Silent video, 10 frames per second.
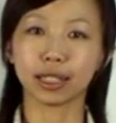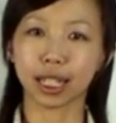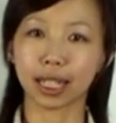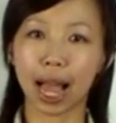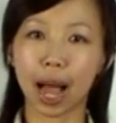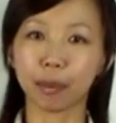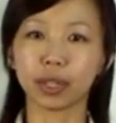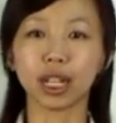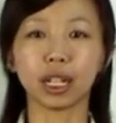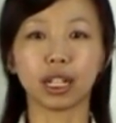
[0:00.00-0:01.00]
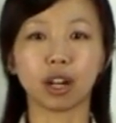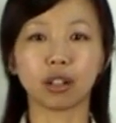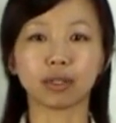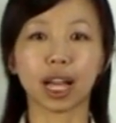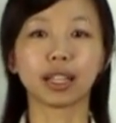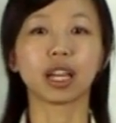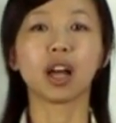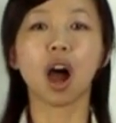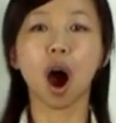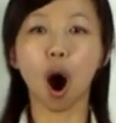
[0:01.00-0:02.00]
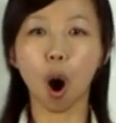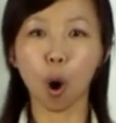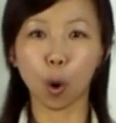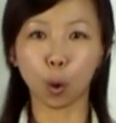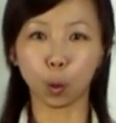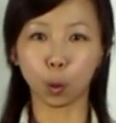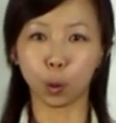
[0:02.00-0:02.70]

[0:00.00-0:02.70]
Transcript: 等它不念零哦，它念。哦，